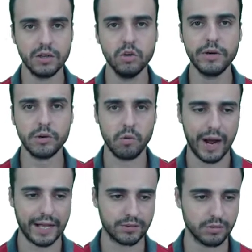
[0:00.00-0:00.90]
Número
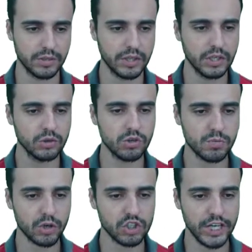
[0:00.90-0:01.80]
4. Nos
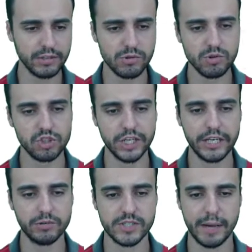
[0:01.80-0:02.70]
projetos
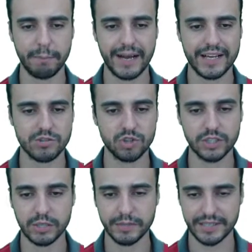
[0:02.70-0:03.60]
sujeitos a prazo de
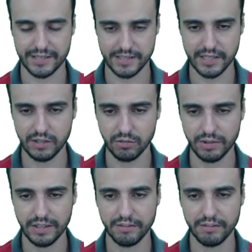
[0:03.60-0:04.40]
tramitação,